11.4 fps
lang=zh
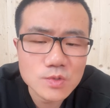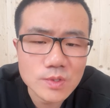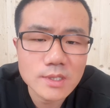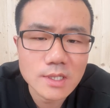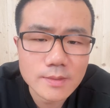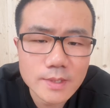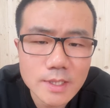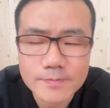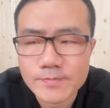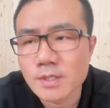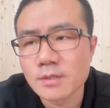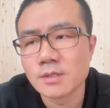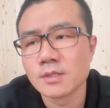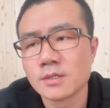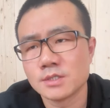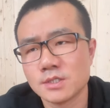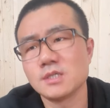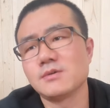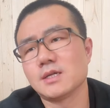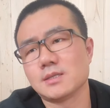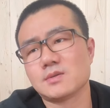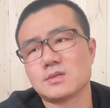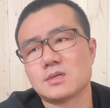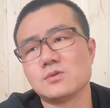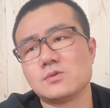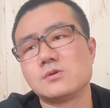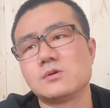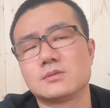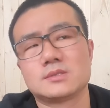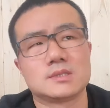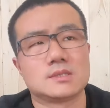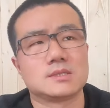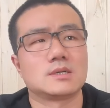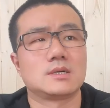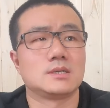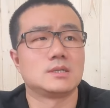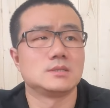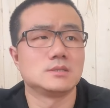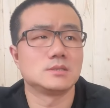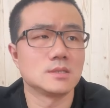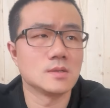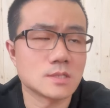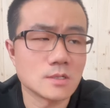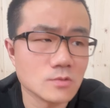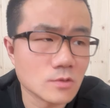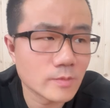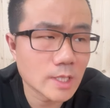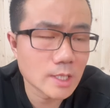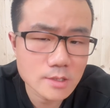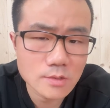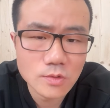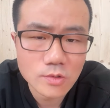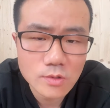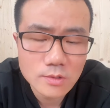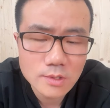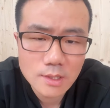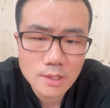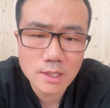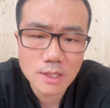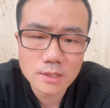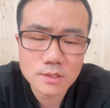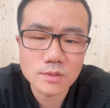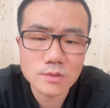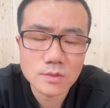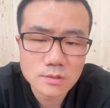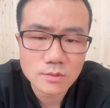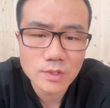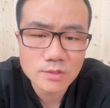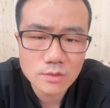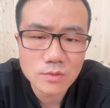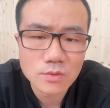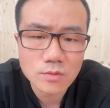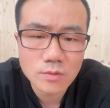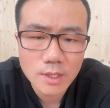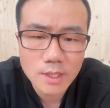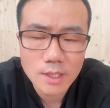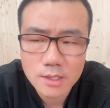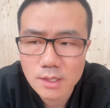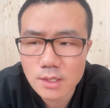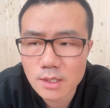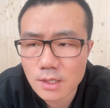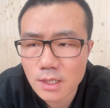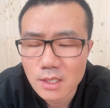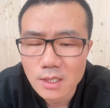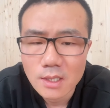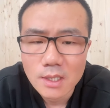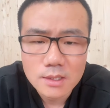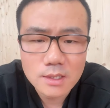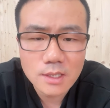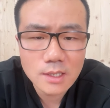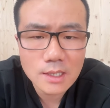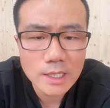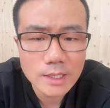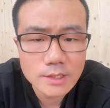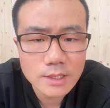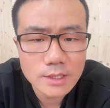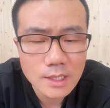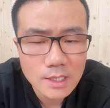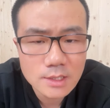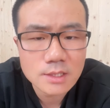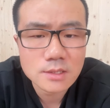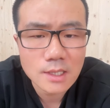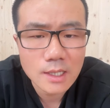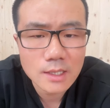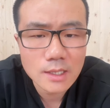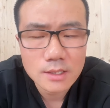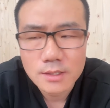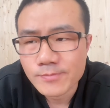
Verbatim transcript: 追她呗？希望能够成功，这个能够成功吧？正如同这个金钟似的斯通库里呀和这个他爱人阿耶莎呀，